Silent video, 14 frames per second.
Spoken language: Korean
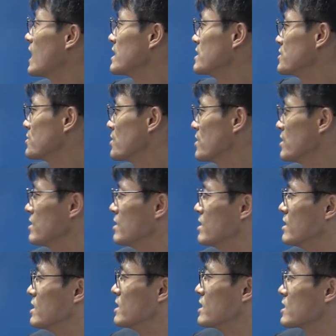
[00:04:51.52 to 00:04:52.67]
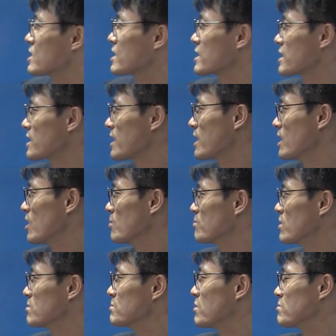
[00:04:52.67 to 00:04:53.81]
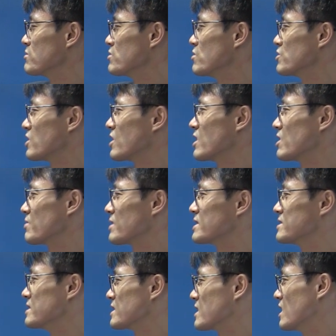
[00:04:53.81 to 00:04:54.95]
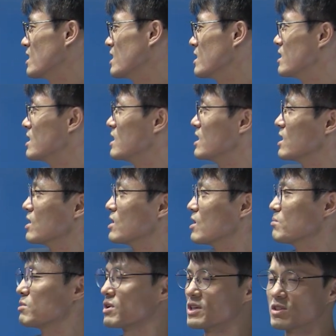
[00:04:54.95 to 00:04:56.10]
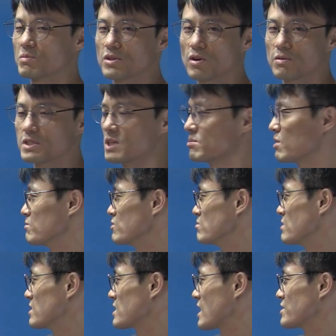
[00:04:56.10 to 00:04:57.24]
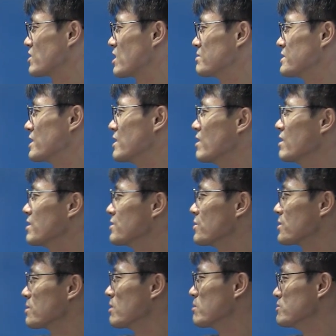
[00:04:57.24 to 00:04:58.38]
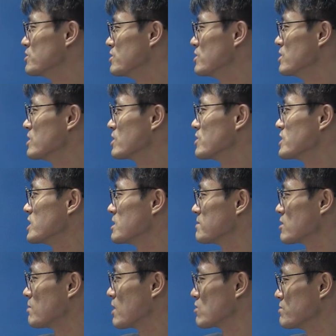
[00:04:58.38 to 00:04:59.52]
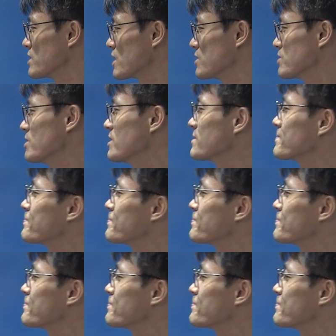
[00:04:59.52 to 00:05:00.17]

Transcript: 아니죠. 이렇게 헌법은 법률로 정하라고 했으니까 헌법 개정 필요 없이 법률만 이렇게 개정하면 돼요. 여기 법률, 이걸 70세로 바꾸면 되겠죠.